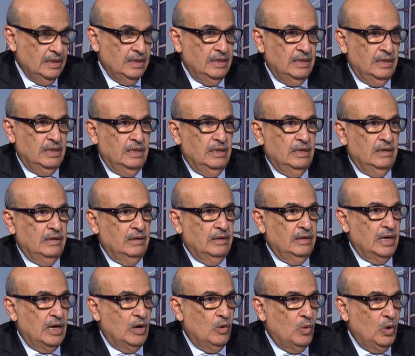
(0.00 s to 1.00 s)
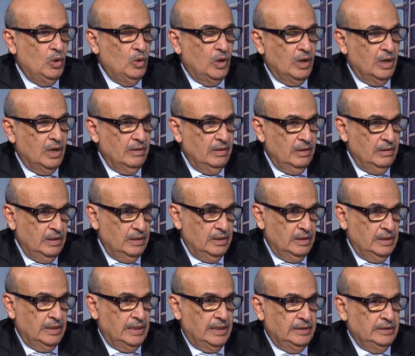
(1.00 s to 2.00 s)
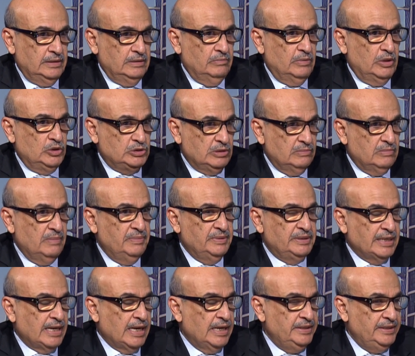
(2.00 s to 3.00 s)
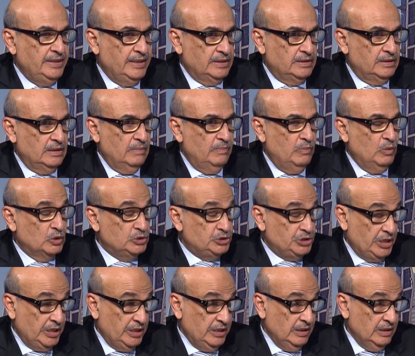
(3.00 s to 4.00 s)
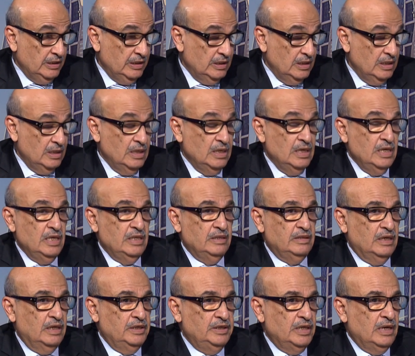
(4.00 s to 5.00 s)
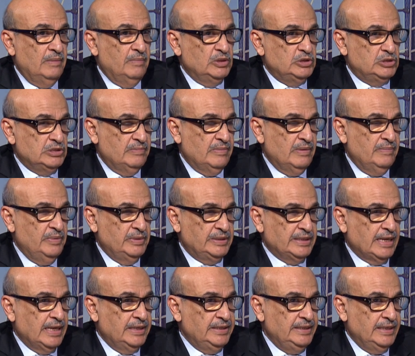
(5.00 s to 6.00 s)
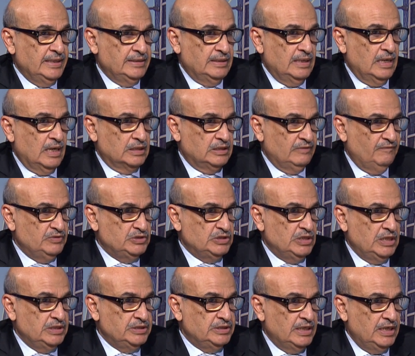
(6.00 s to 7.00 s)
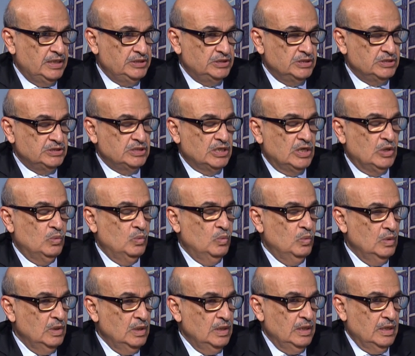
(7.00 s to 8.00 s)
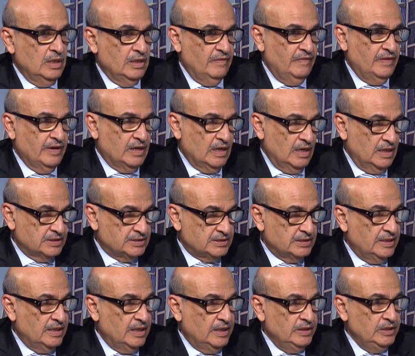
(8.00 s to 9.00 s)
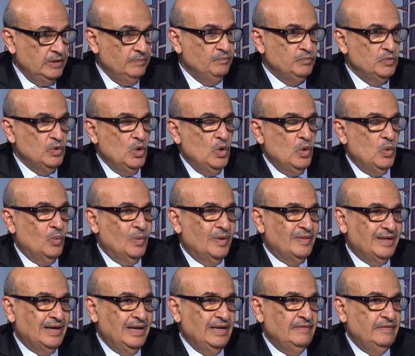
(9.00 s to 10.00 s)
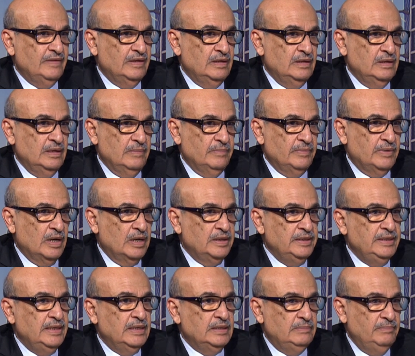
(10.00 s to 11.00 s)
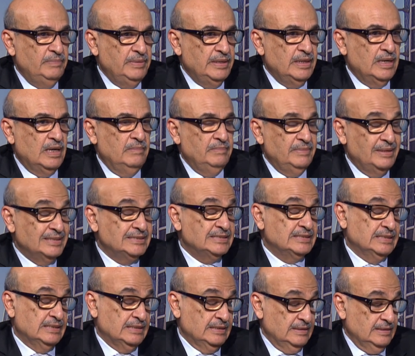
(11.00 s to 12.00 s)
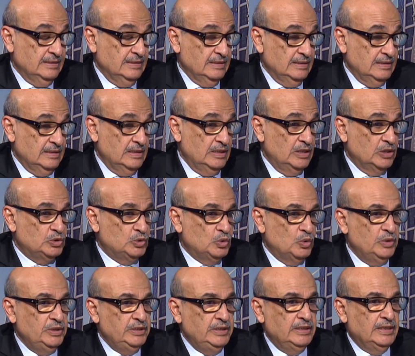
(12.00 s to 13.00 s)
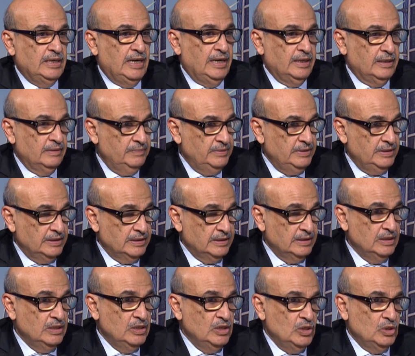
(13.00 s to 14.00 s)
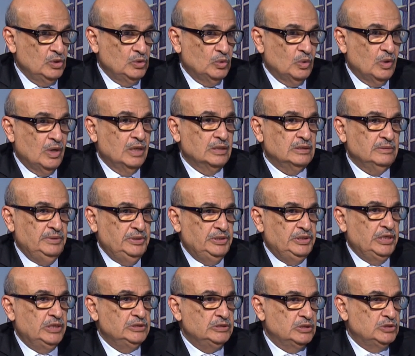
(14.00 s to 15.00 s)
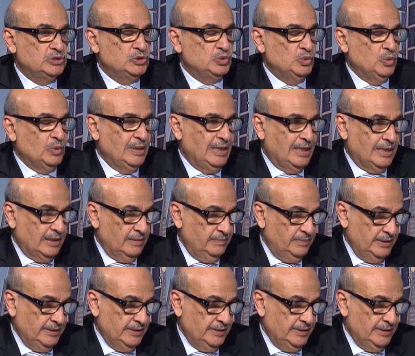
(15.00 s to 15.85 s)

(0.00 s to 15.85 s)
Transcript: آه، اولها يعني ما يسمى بتقنيه البلوك تشين ثانيها ما يسمى بتقنيه الارتفيشال انتليجنس او الذكاء الاصطناعي وثالثا امكانيه بناء منصه الكترونيه عربيه تخاطب احتياجات السوق العربي.